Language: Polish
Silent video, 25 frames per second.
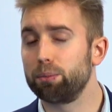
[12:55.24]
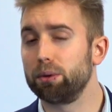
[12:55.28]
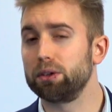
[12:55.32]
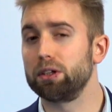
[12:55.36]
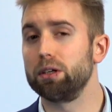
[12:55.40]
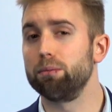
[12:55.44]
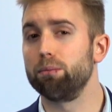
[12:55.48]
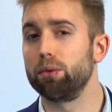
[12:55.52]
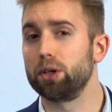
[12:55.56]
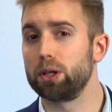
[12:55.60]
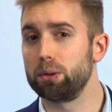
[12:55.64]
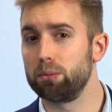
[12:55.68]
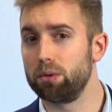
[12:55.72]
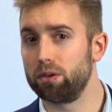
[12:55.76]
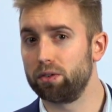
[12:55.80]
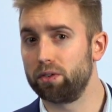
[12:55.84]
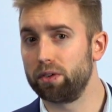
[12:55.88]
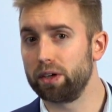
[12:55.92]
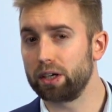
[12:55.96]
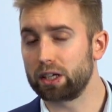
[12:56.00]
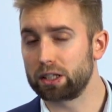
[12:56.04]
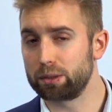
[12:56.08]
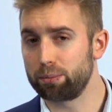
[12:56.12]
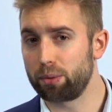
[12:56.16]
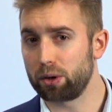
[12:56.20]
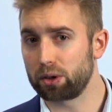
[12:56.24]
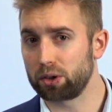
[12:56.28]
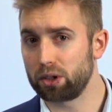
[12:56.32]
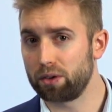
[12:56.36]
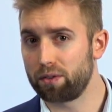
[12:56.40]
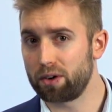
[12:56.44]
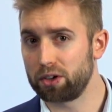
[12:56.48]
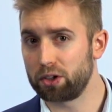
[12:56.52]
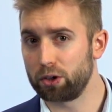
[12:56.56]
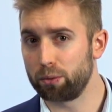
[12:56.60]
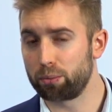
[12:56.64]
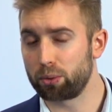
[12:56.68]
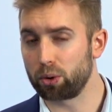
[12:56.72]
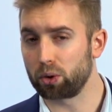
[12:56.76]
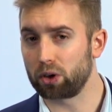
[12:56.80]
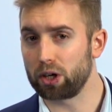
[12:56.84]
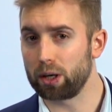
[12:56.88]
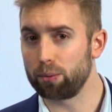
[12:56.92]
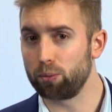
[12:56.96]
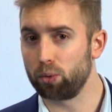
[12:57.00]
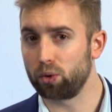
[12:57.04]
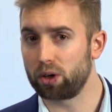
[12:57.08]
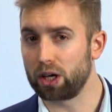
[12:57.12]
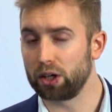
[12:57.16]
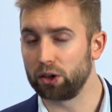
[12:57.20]
potem możemy wyeksportować do
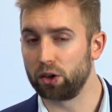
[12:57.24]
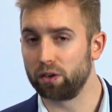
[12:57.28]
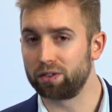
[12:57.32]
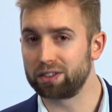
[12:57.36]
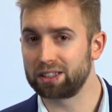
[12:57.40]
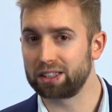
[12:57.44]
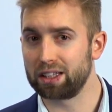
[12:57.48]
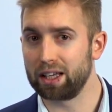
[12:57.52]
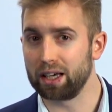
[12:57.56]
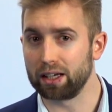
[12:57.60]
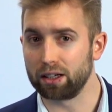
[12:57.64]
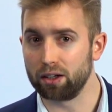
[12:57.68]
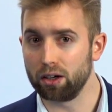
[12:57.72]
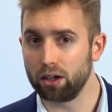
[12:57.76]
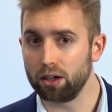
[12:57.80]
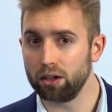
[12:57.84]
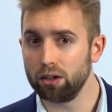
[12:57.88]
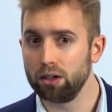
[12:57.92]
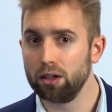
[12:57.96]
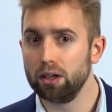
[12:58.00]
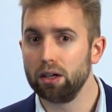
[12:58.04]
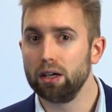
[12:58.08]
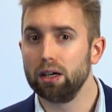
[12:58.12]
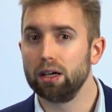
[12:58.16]
programu kadowskiego